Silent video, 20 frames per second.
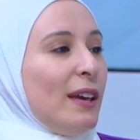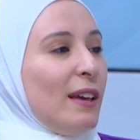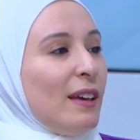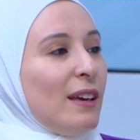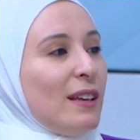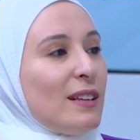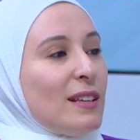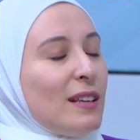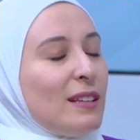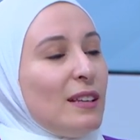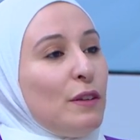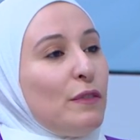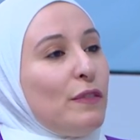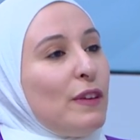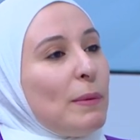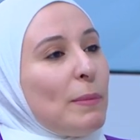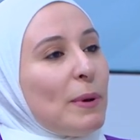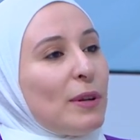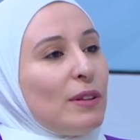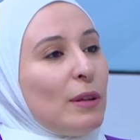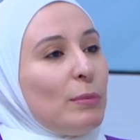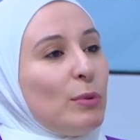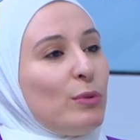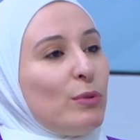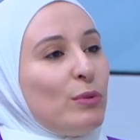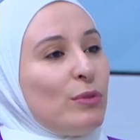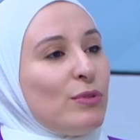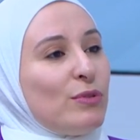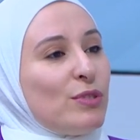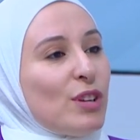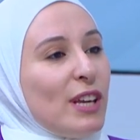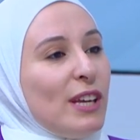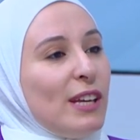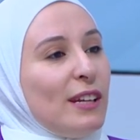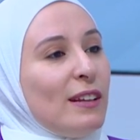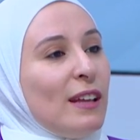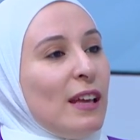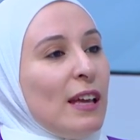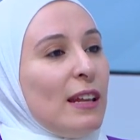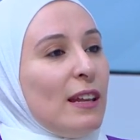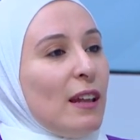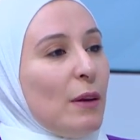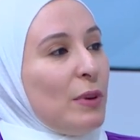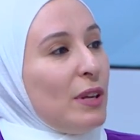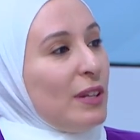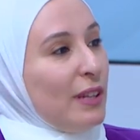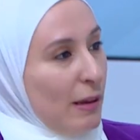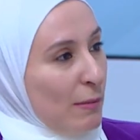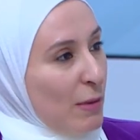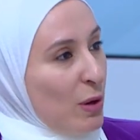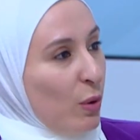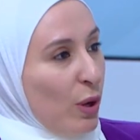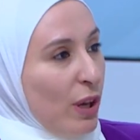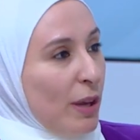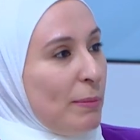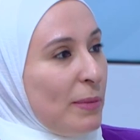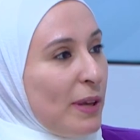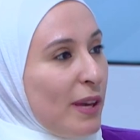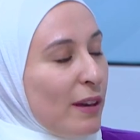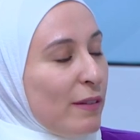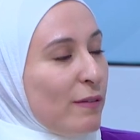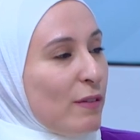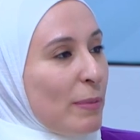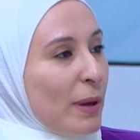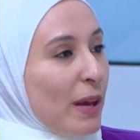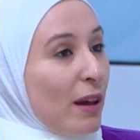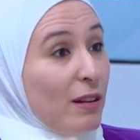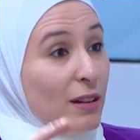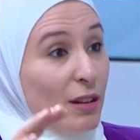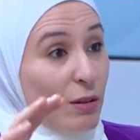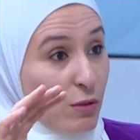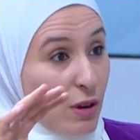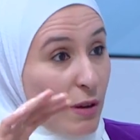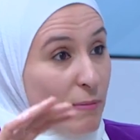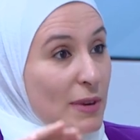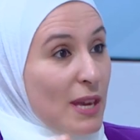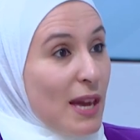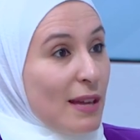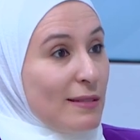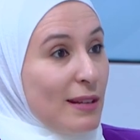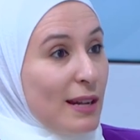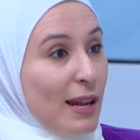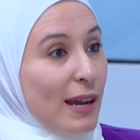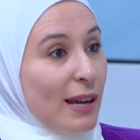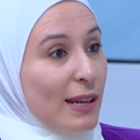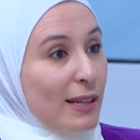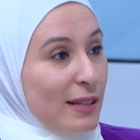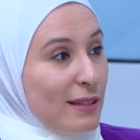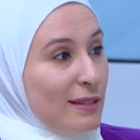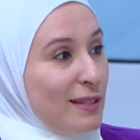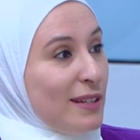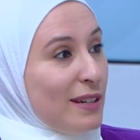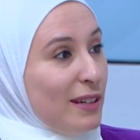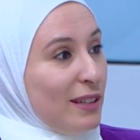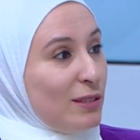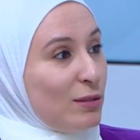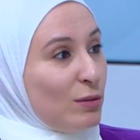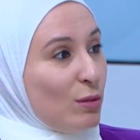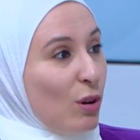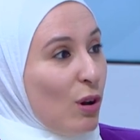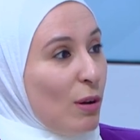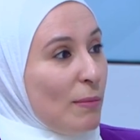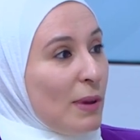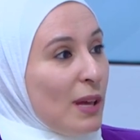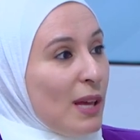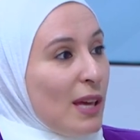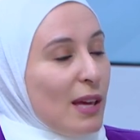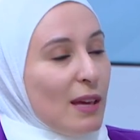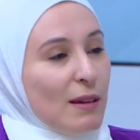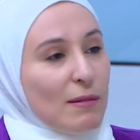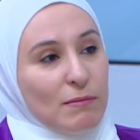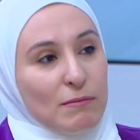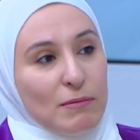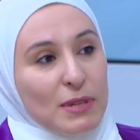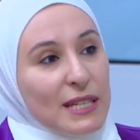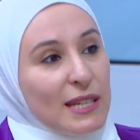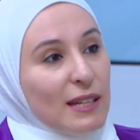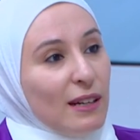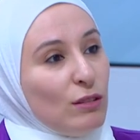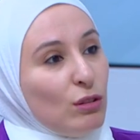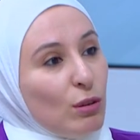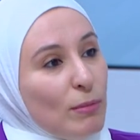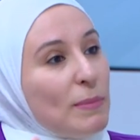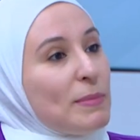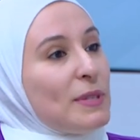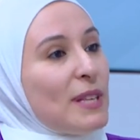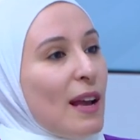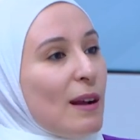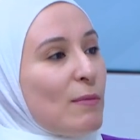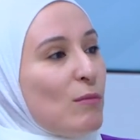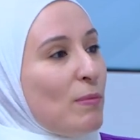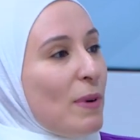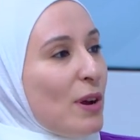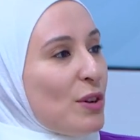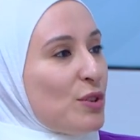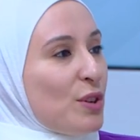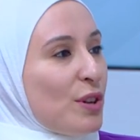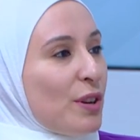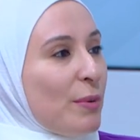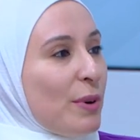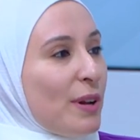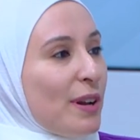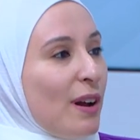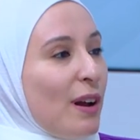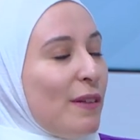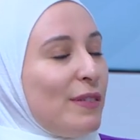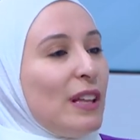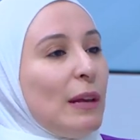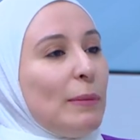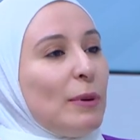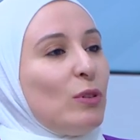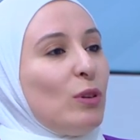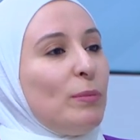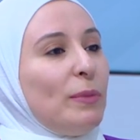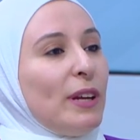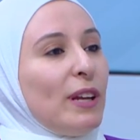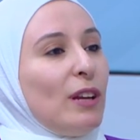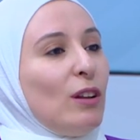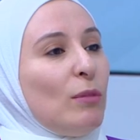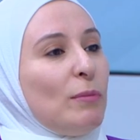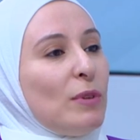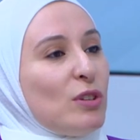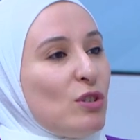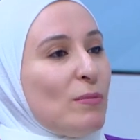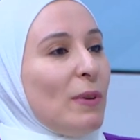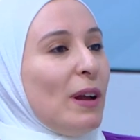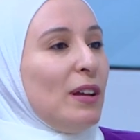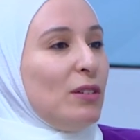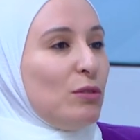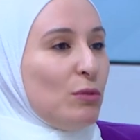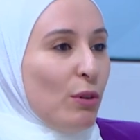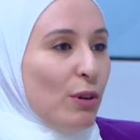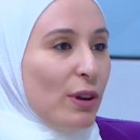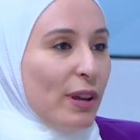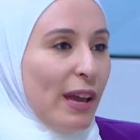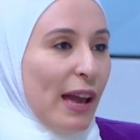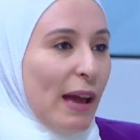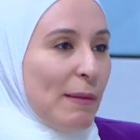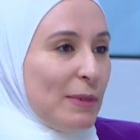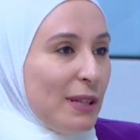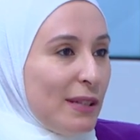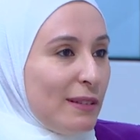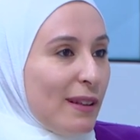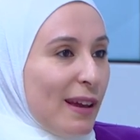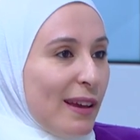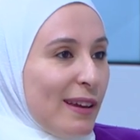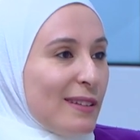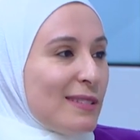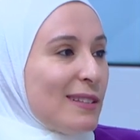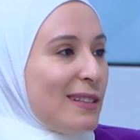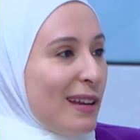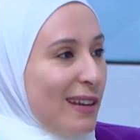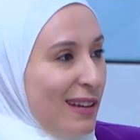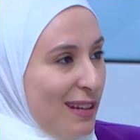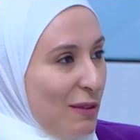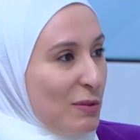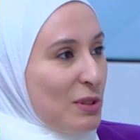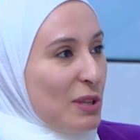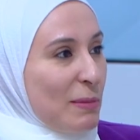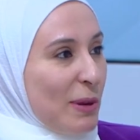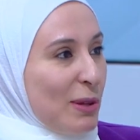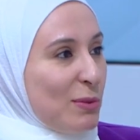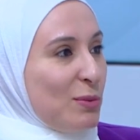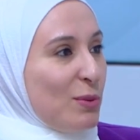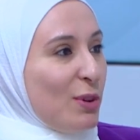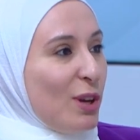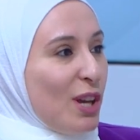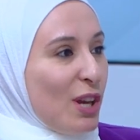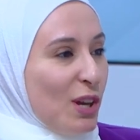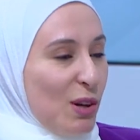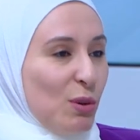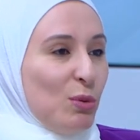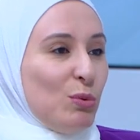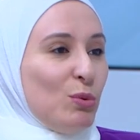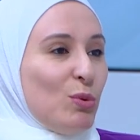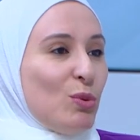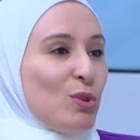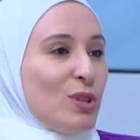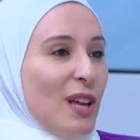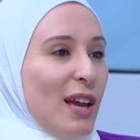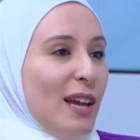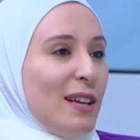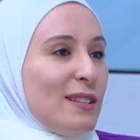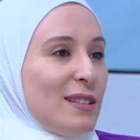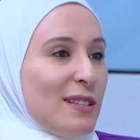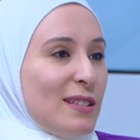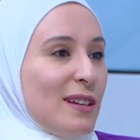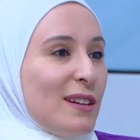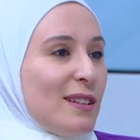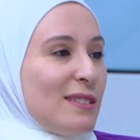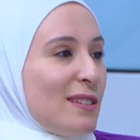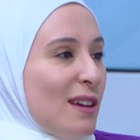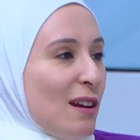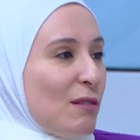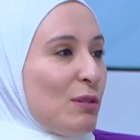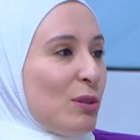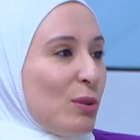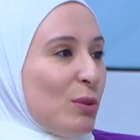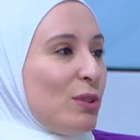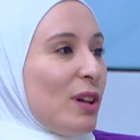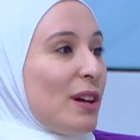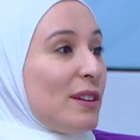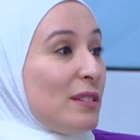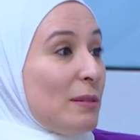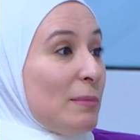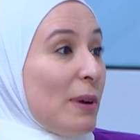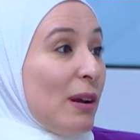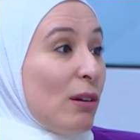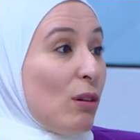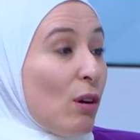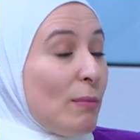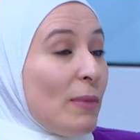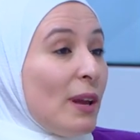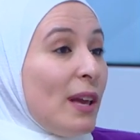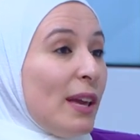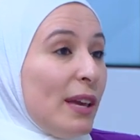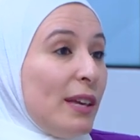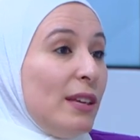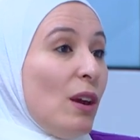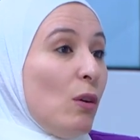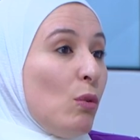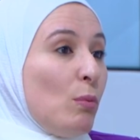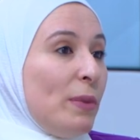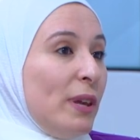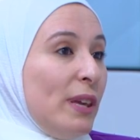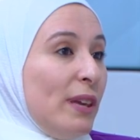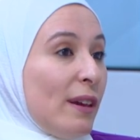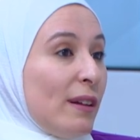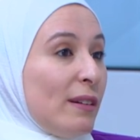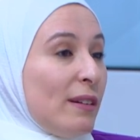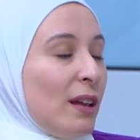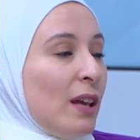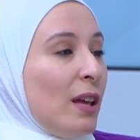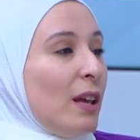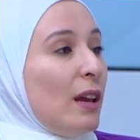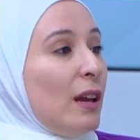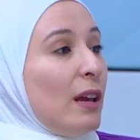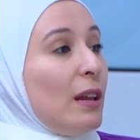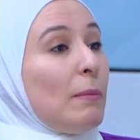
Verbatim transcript: صدقي آه، في مرضى بيكونوا جايين ناويين يعملوا حميه فبيقللوا كميات الاكل كثير عندهم بصير عندهم امساك مباشره وراها فدائما بنحكي لهم يا جماعه انتم اوكي عاملين دايت لكن لو سمحتوا خذوا صحن السلطة السلطه او الخضار تبعكم يوميا نعم.